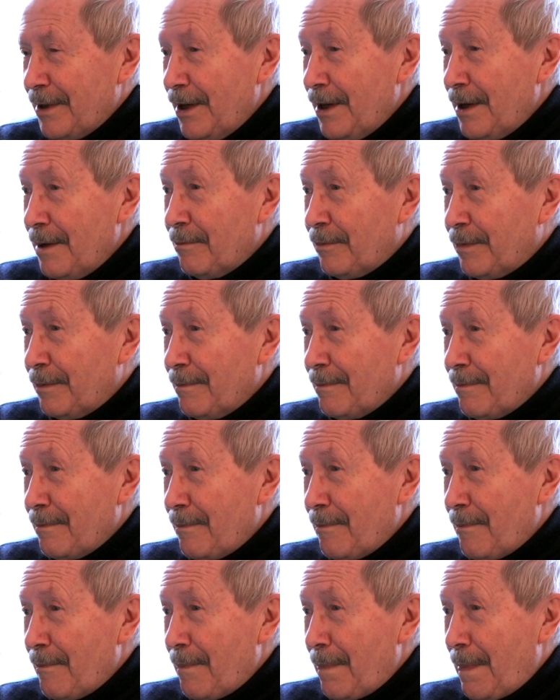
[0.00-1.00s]
Przepraszam,
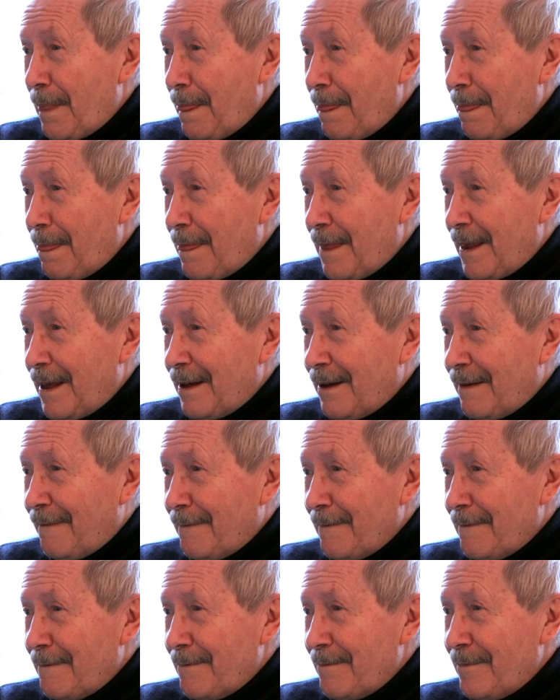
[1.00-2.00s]
y, w torbie z
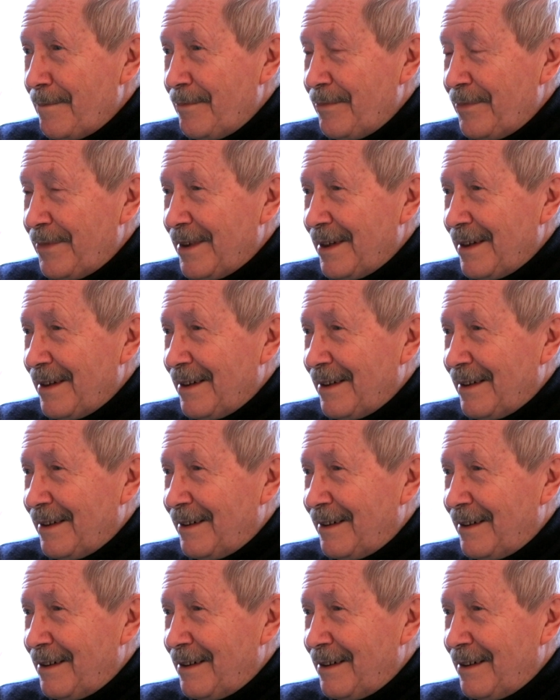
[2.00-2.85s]
cukrem tak po prostu